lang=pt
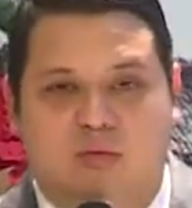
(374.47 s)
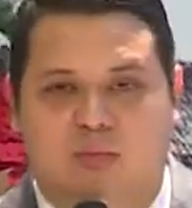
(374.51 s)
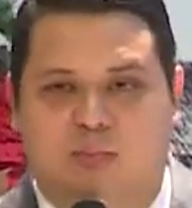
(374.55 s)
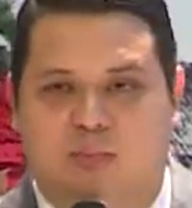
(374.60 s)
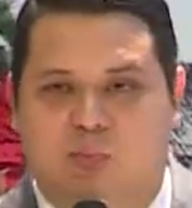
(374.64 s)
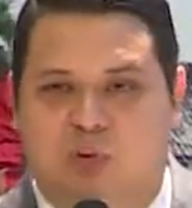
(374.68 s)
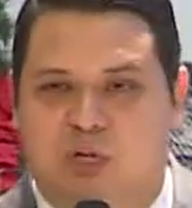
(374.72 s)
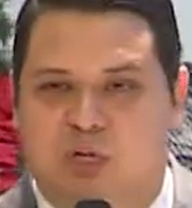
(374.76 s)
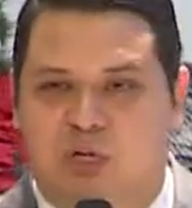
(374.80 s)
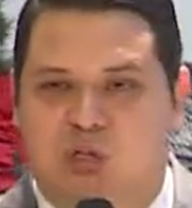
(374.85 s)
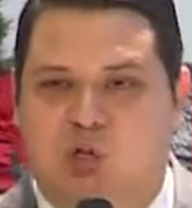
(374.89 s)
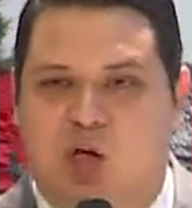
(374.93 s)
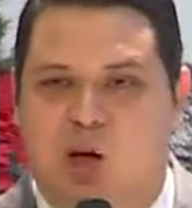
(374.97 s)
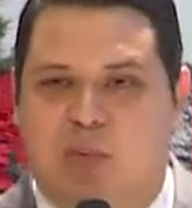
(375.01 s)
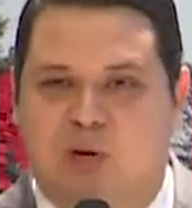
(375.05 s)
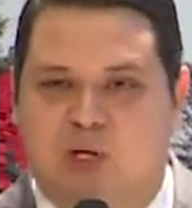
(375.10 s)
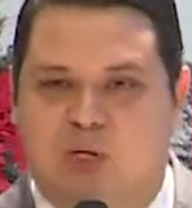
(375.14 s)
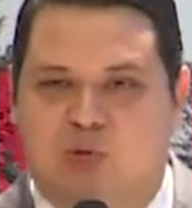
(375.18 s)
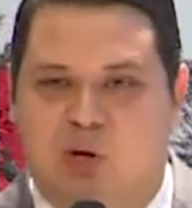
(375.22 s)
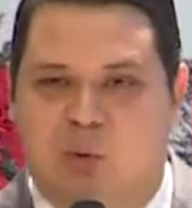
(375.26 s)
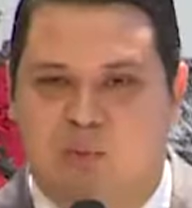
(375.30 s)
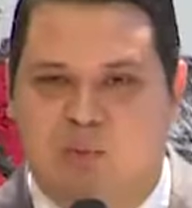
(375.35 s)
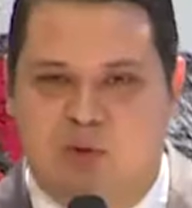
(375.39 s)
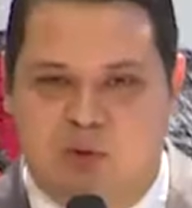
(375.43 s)
Por isso, abra
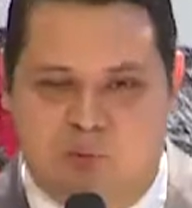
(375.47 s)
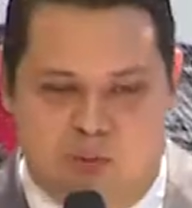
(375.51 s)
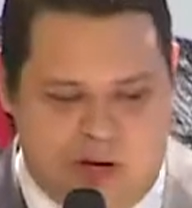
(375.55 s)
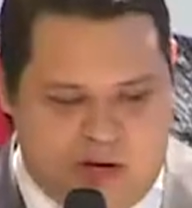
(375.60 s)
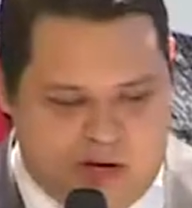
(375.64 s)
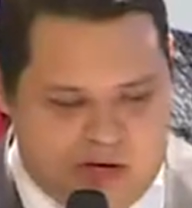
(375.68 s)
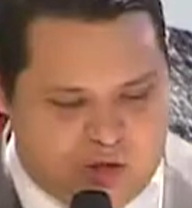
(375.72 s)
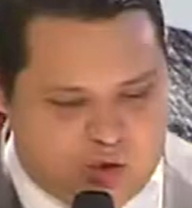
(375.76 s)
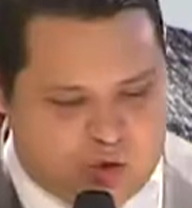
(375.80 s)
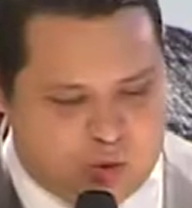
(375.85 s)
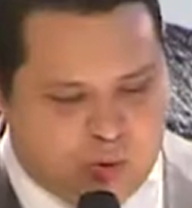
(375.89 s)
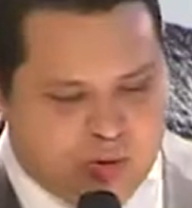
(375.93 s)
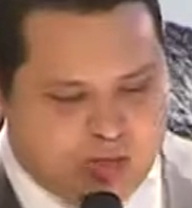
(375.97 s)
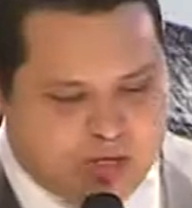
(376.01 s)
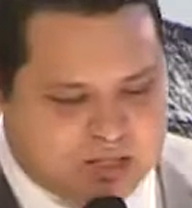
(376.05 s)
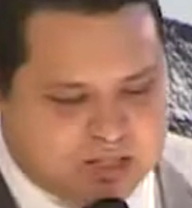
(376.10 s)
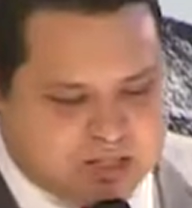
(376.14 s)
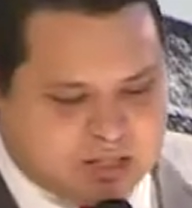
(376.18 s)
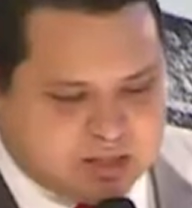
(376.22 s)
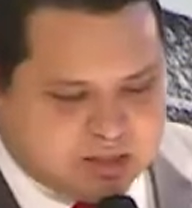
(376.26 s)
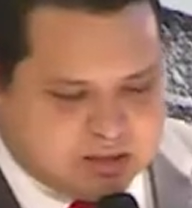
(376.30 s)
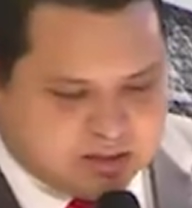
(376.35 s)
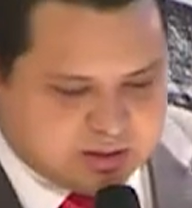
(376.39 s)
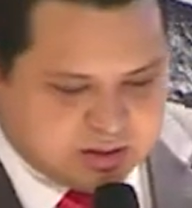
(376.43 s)
sua Bíblia em
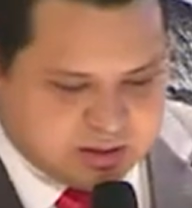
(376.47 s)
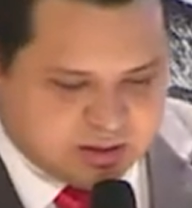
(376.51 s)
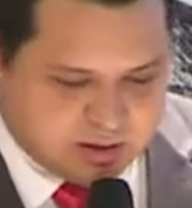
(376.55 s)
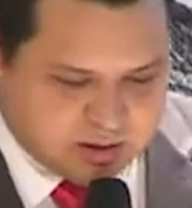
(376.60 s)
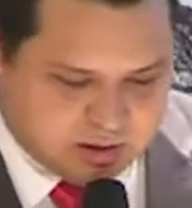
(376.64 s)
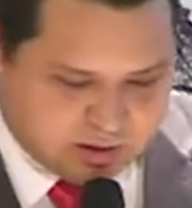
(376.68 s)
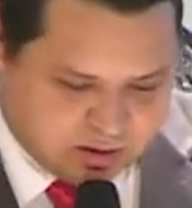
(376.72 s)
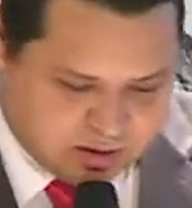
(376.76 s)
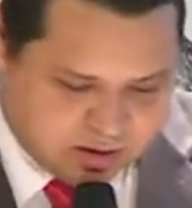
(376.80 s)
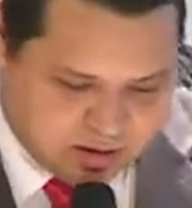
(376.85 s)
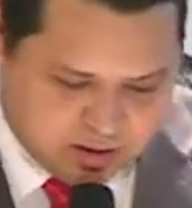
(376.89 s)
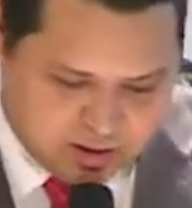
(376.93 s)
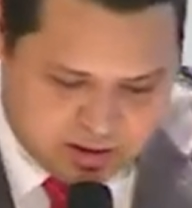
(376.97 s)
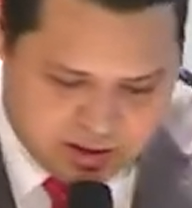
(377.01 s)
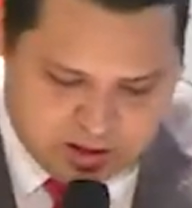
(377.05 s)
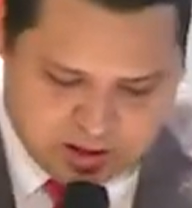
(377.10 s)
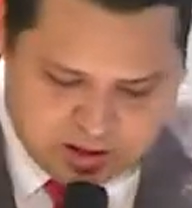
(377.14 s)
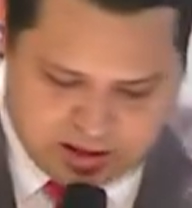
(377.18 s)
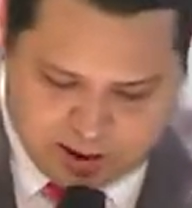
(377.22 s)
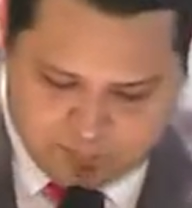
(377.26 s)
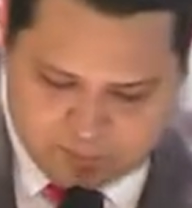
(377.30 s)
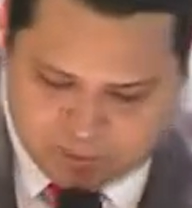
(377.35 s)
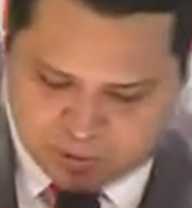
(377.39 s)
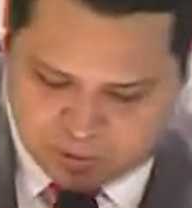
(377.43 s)
Juízes,
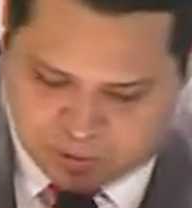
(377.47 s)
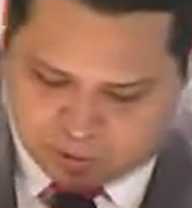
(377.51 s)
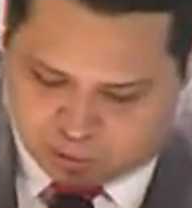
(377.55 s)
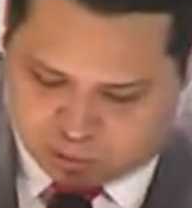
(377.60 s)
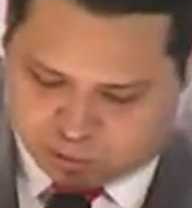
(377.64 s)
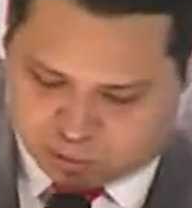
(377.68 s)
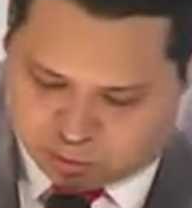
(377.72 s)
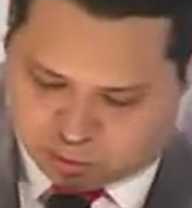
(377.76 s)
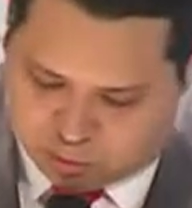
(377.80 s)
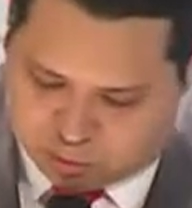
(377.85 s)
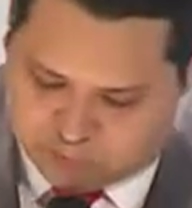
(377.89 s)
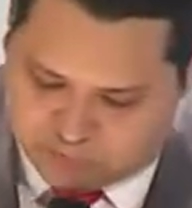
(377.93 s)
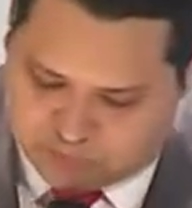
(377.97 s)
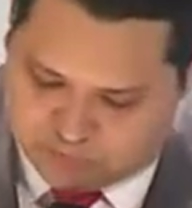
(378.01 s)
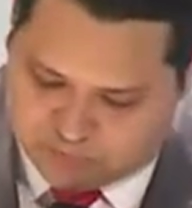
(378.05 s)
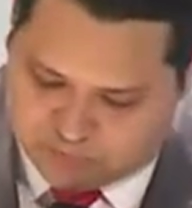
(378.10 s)
capítulo